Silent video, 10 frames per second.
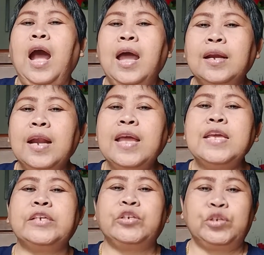Karena
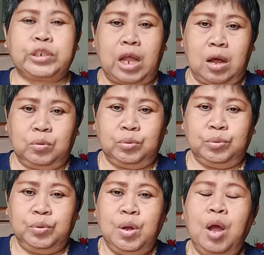Yesus
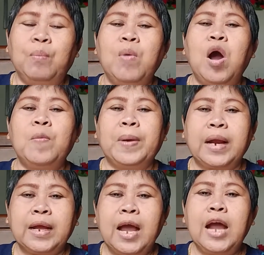tahu bahwa
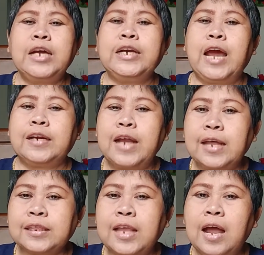mereka hendak
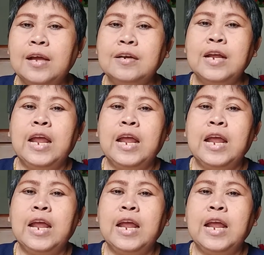datang